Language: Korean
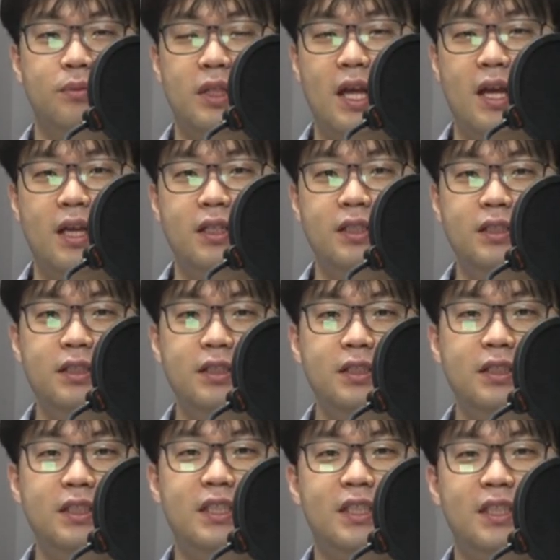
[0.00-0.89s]
나의
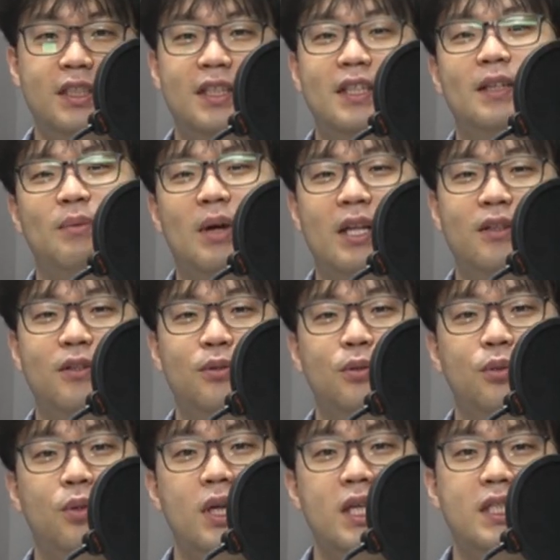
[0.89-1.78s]

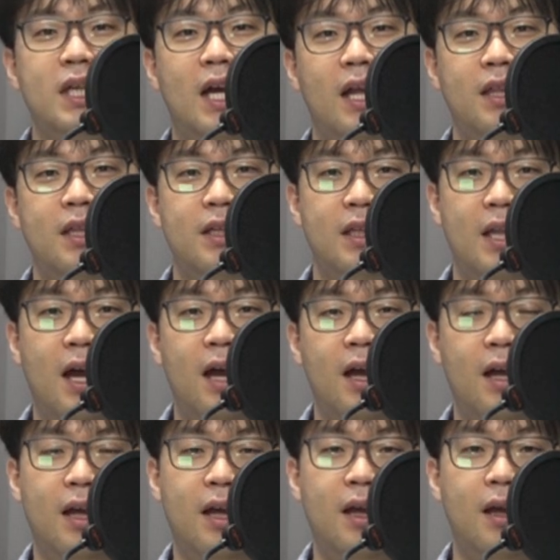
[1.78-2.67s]
의지만으로 되지
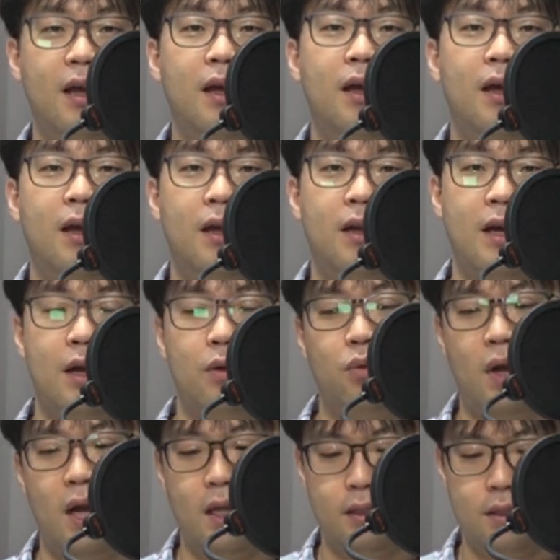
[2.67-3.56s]

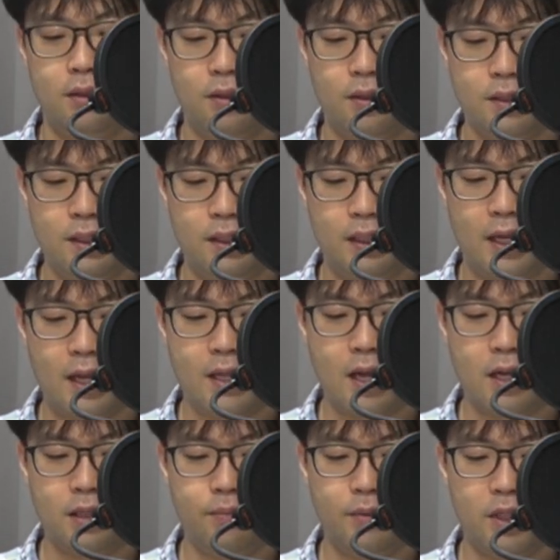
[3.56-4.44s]
않는다라고 하는 것을
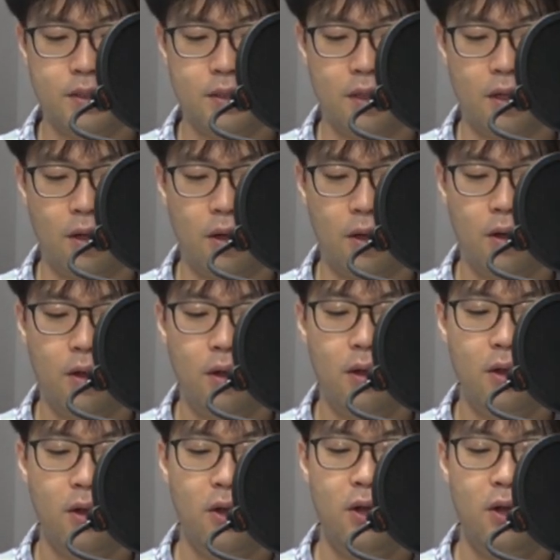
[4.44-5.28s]
깨달으면서